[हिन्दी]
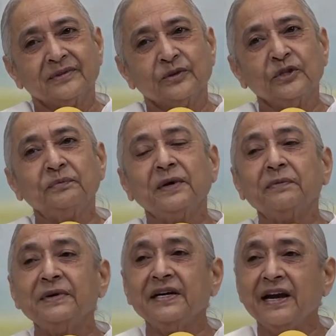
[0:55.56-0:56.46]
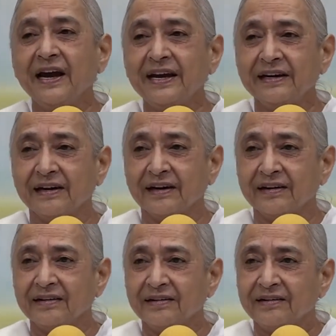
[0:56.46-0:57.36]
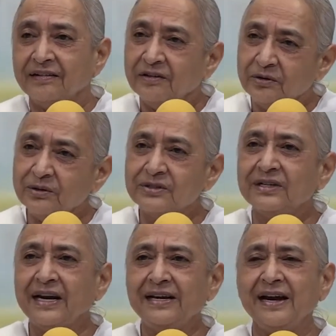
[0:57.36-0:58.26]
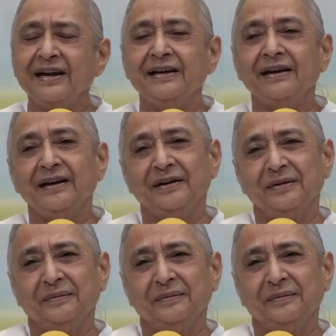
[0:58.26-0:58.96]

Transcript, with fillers: खुद पर भी क्या आएगा गुस्सा ही आएगा